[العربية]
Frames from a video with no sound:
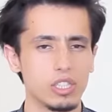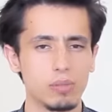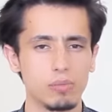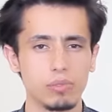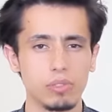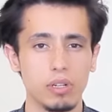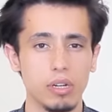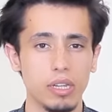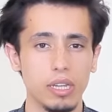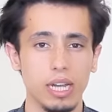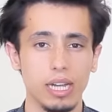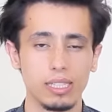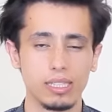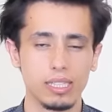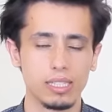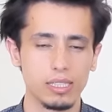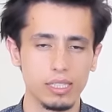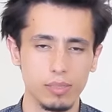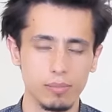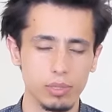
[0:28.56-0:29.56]
شمطاء
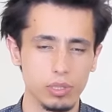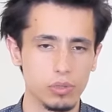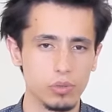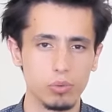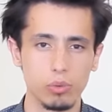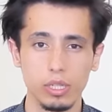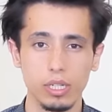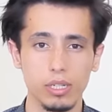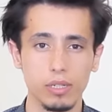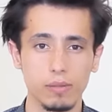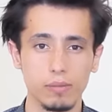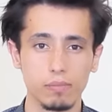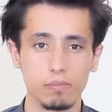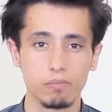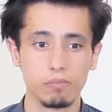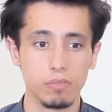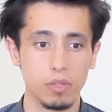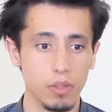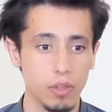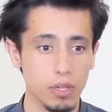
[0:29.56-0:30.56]
نعتتني بالسوري
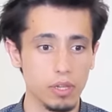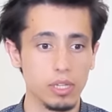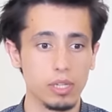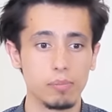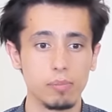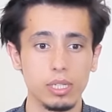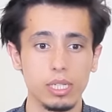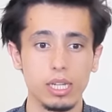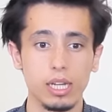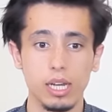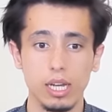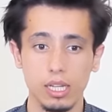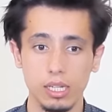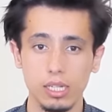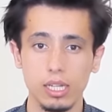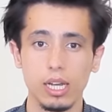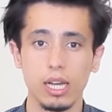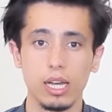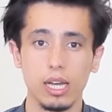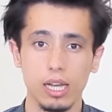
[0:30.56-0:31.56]
ظنا منها
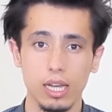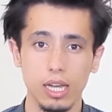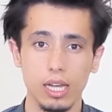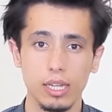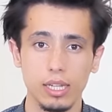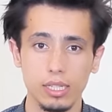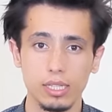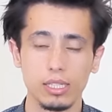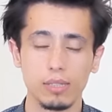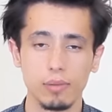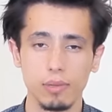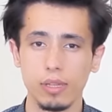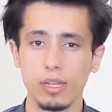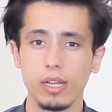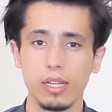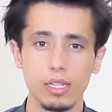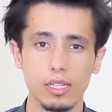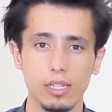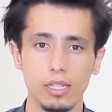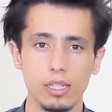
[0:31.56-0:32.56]
أنها أهانتني
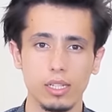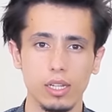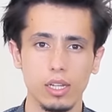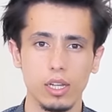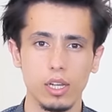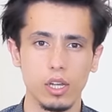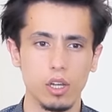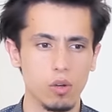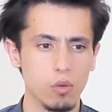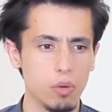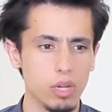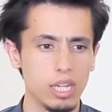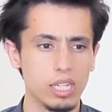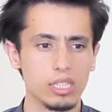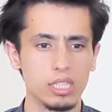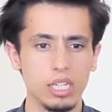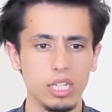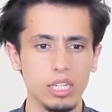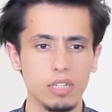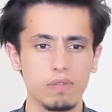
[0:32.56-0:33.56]
بذلك ولا
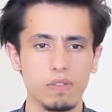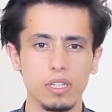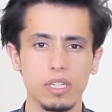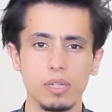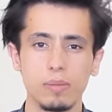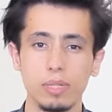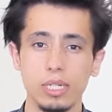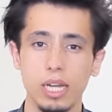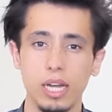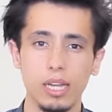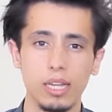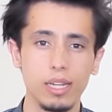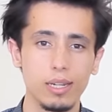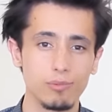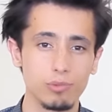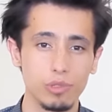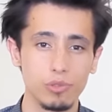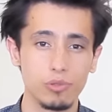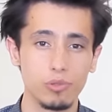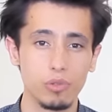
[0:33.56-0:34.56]
تعرف أن من
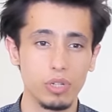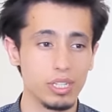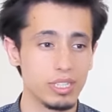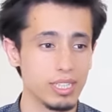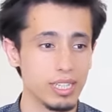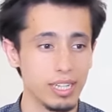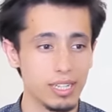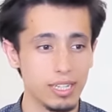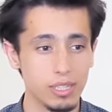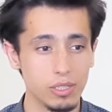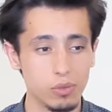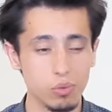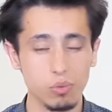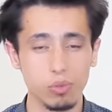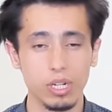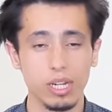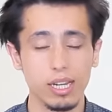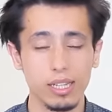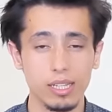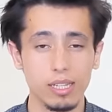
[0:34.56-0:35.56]
أحلام طفولتي أن
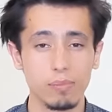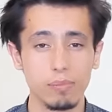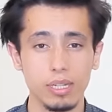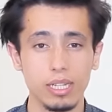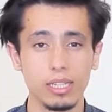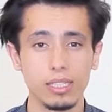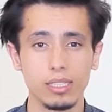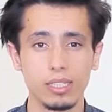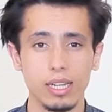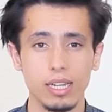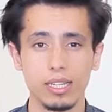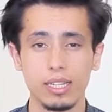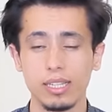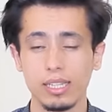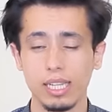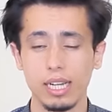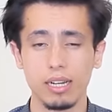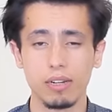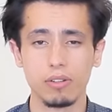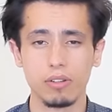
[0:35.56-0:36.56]
أزور هذا البلد
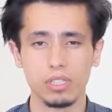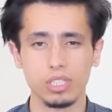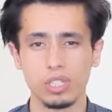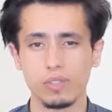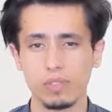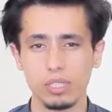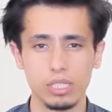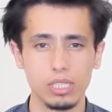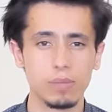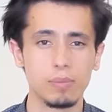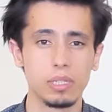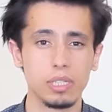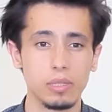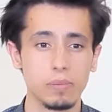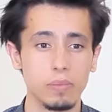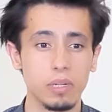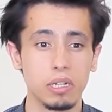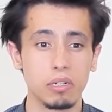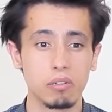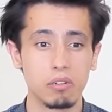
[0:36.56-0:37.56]
الذي أخرج في
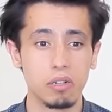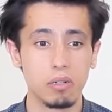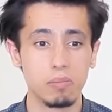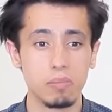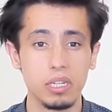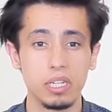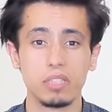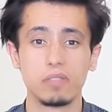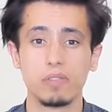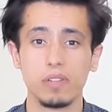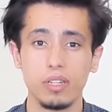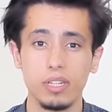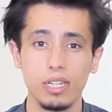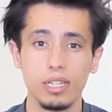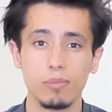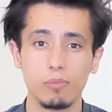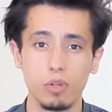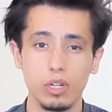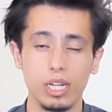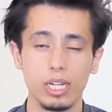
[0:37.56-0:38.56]
زمن ما قامات في
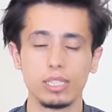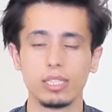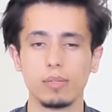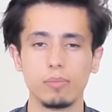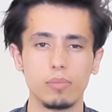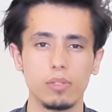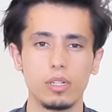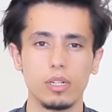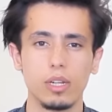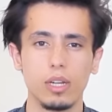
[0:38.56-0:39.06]
العلم والأدب